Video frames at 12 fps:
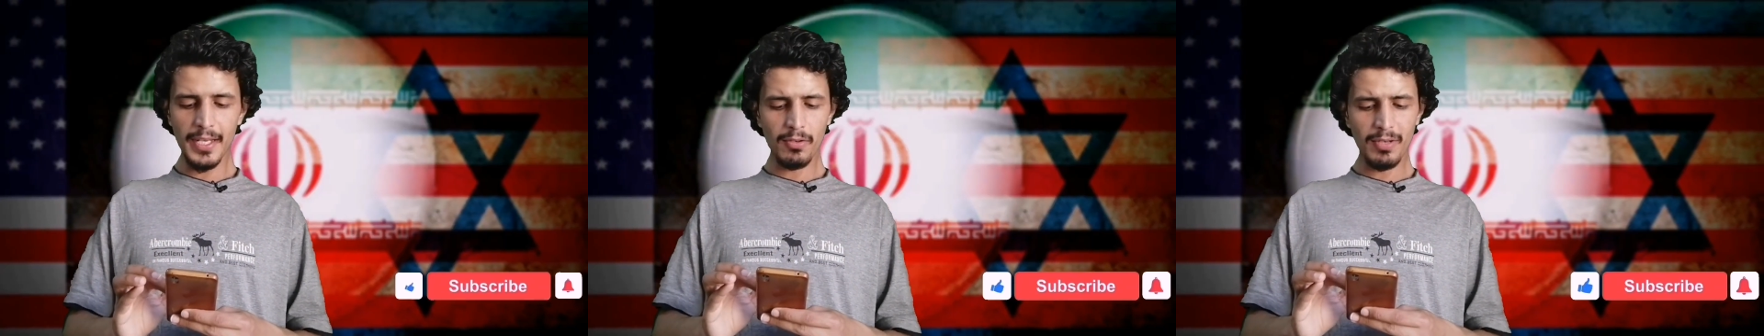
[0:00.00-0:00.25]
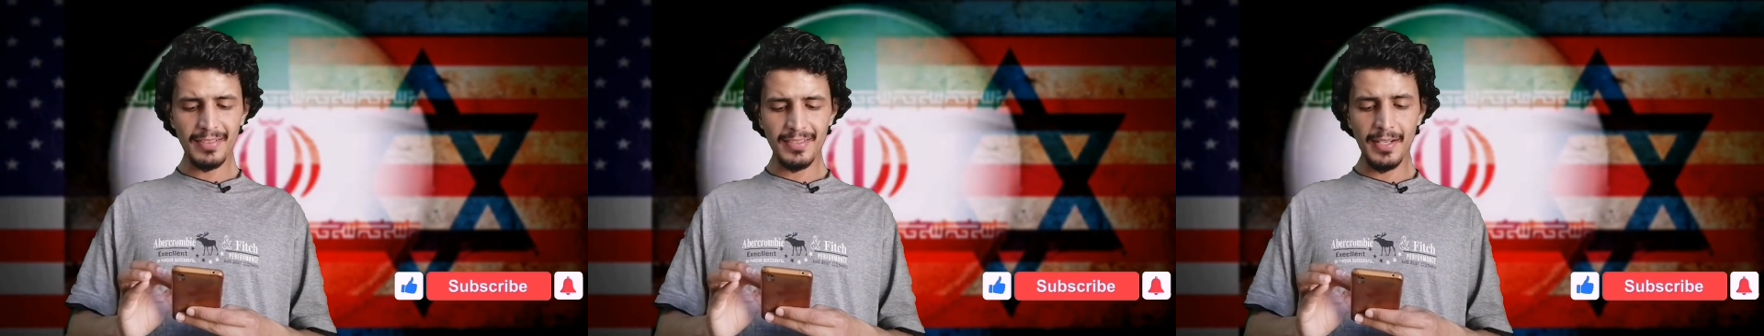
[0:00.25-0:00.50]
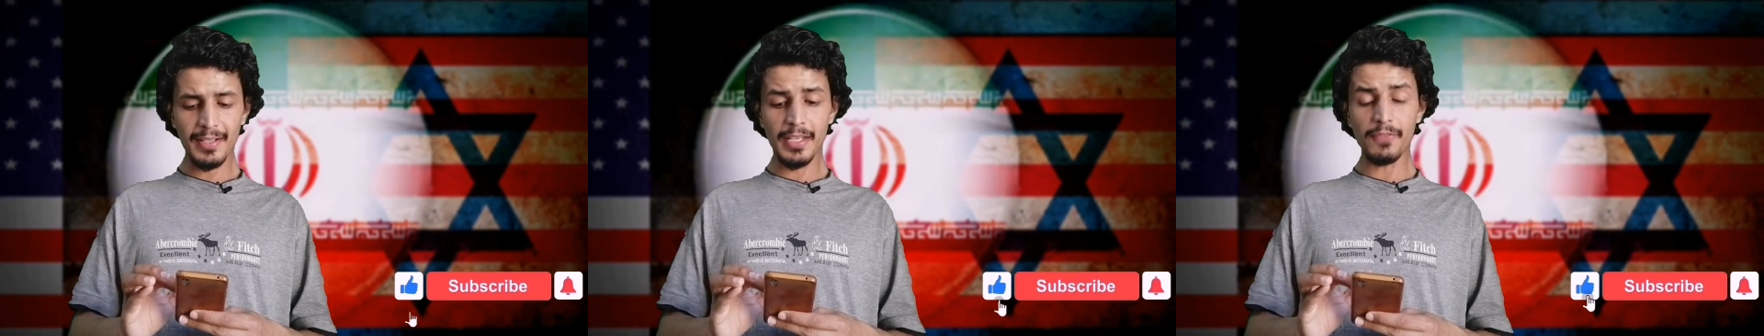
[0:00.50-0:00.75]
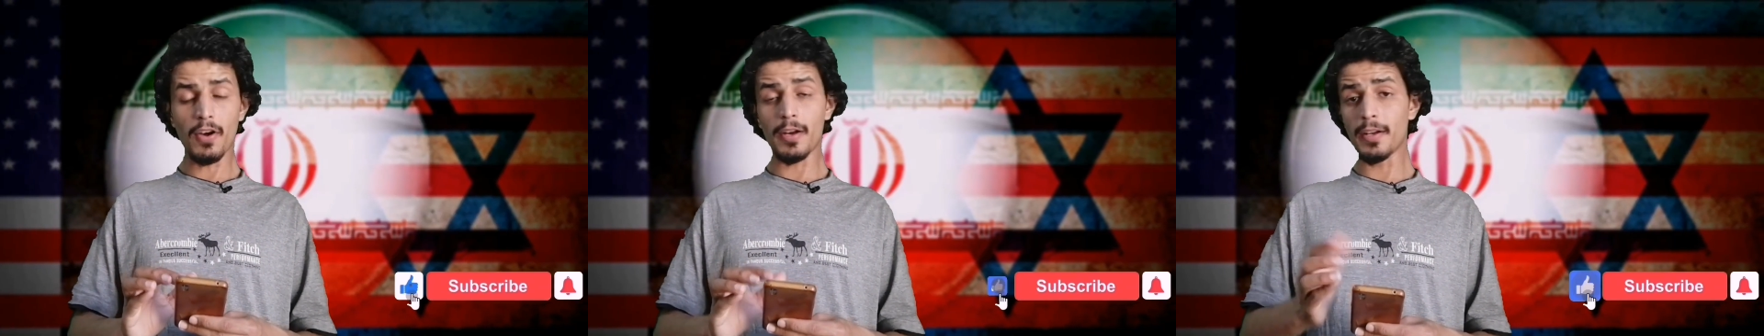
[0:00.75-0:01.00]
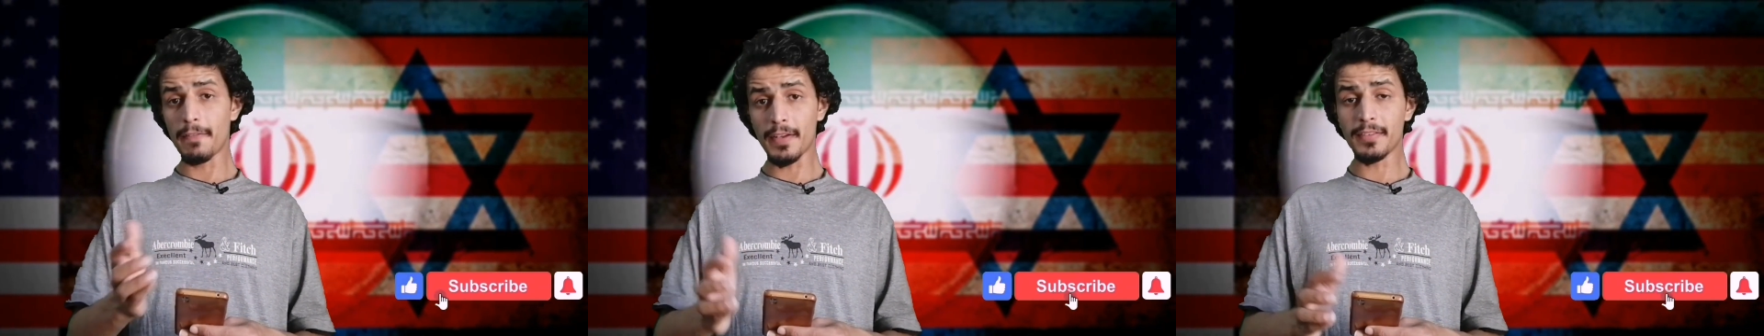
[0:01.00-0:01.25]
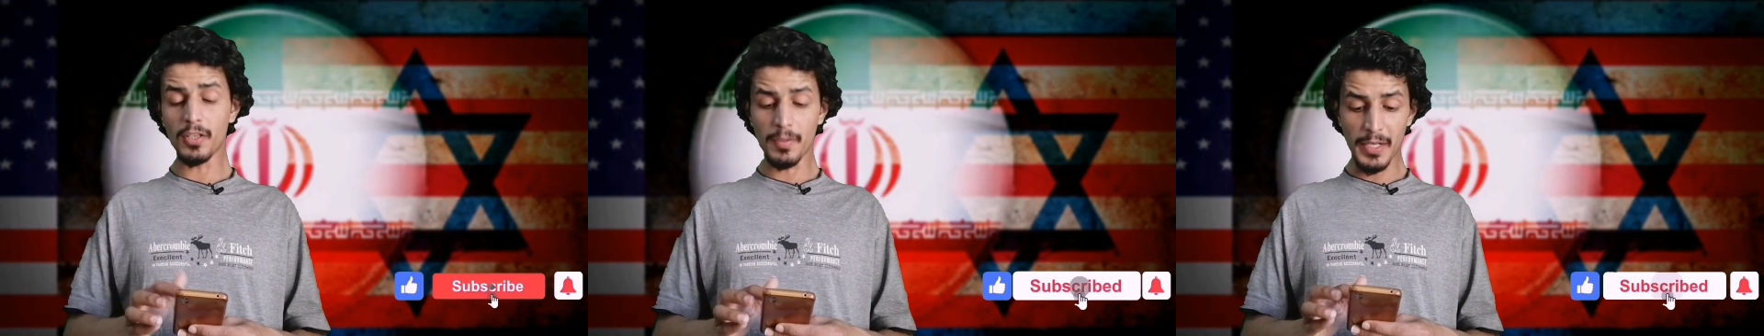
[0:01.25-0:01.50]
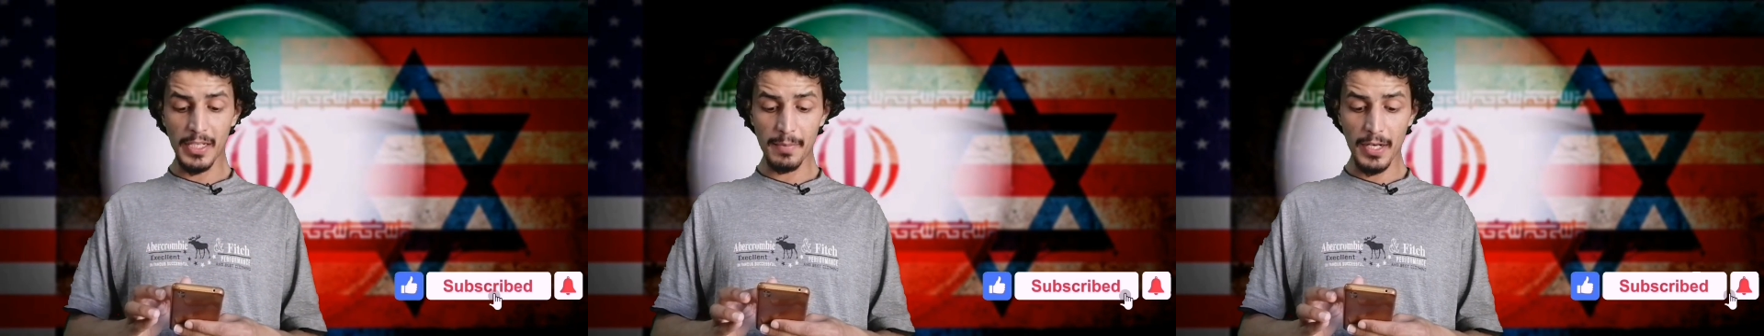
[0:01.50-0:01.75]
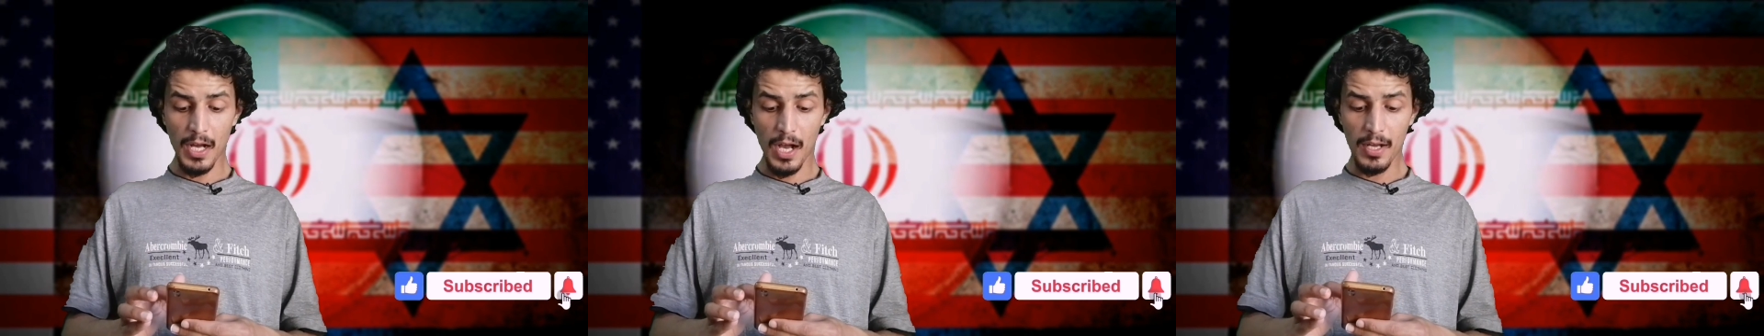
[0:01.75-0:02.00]
ये इन्होंने सेनेट की फ़ारन अफेयर्स की कमेटी
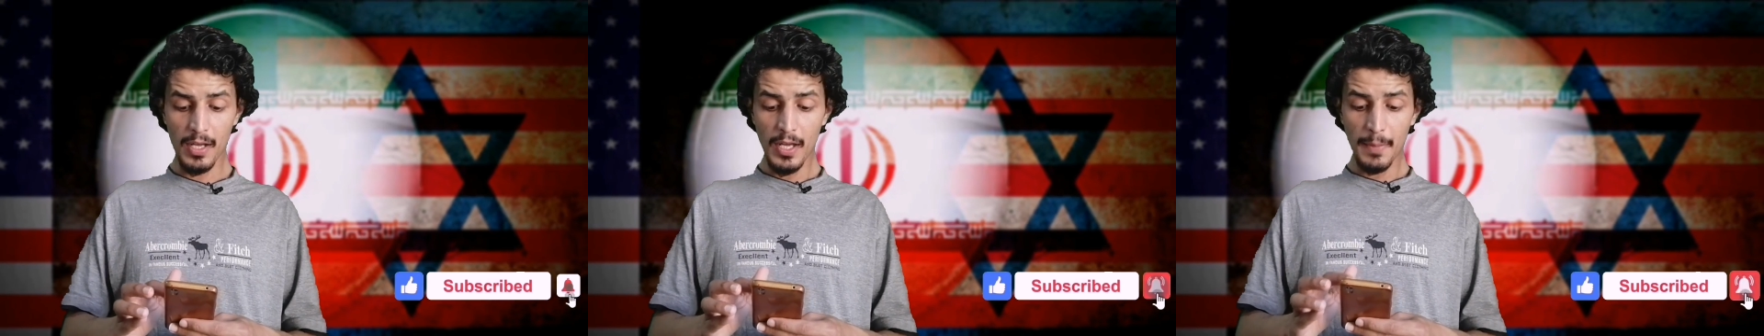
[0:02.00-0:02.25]
में कहा